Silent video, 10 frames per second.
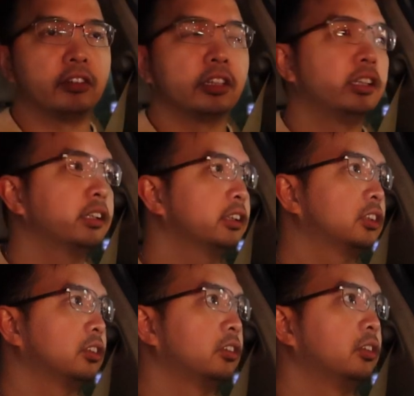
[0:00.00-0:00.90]
Okay?
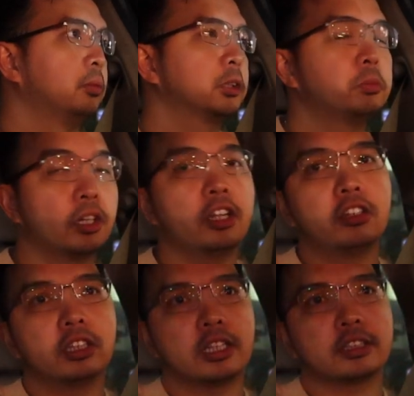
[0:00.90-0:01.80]
So, mas mura
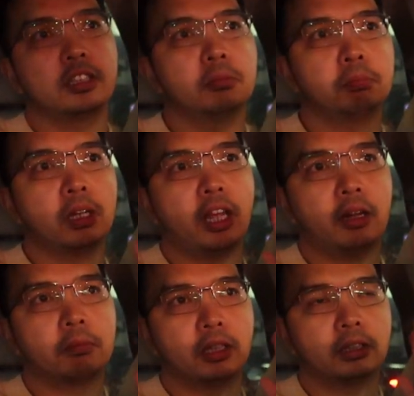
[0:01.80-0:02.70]
yon kaysa yung mag
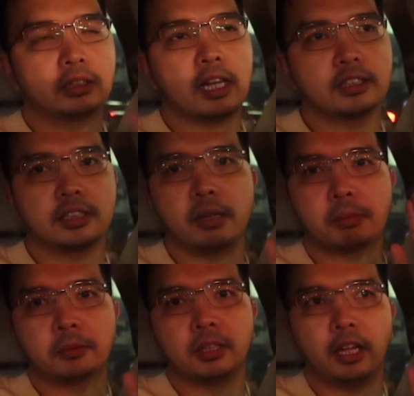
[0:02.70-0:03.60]
magtataxi type
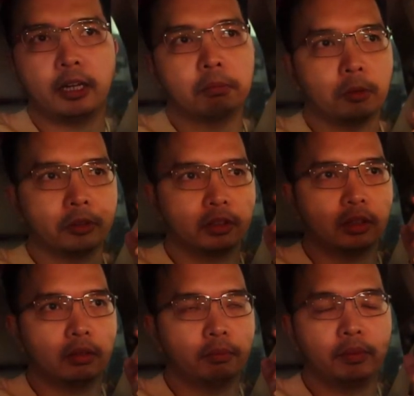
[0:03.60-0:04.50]
papunta ng airport.
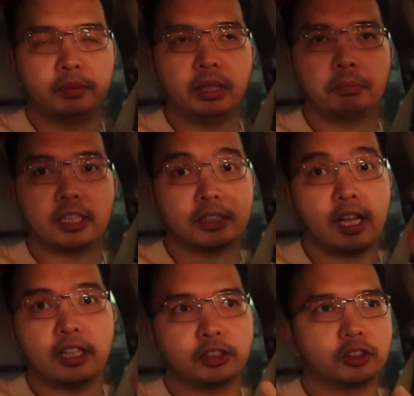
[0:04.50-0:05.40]
50 plus
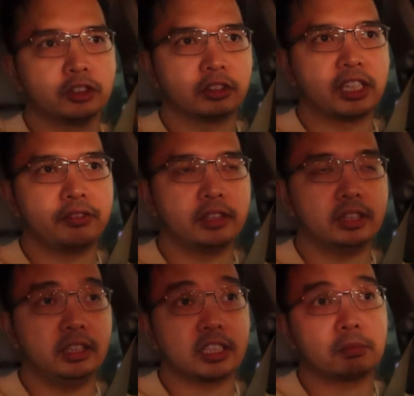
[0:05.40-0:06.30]
dollars yun, 70,
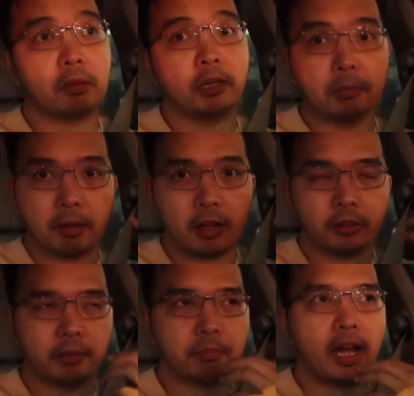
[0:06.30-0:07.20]
tapos babalik pa
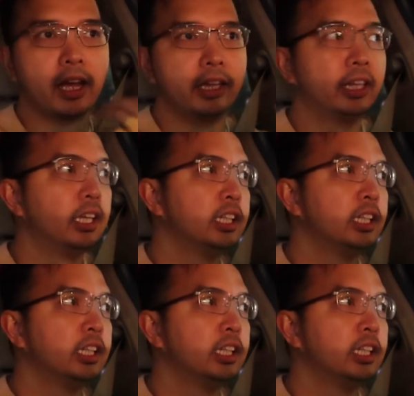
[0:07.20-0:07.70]
ako ng bahay.